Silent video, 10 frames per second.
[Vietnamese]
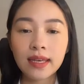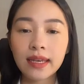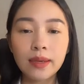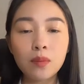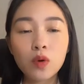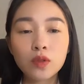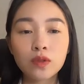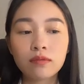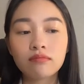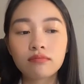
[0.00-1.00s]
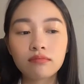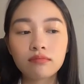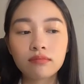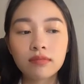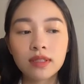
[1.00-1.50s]
thì một
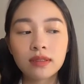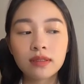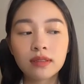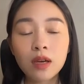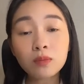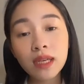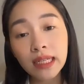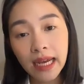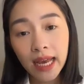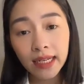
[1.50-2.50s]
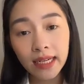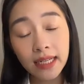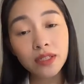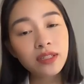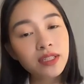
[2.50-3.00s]
thông tin khác đấy là
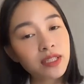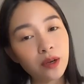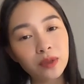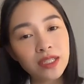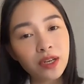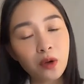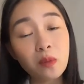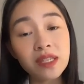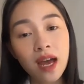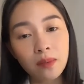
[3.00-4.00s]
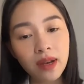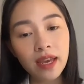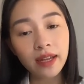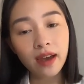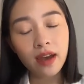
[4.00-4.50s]
trưa chiều thì trời cũng sẽ ấm
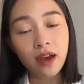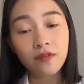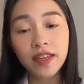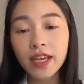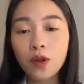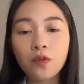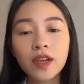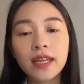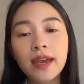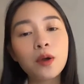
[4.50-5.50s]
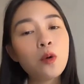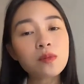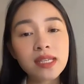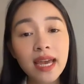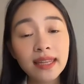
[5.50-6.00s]
lên ạ. Và nhiệt độ vì thế
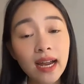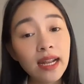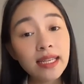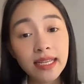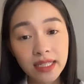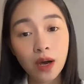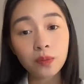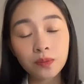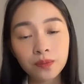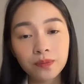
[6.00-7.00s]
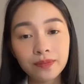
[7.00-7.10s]
cũng sẽ tăng lên nhanh chóng.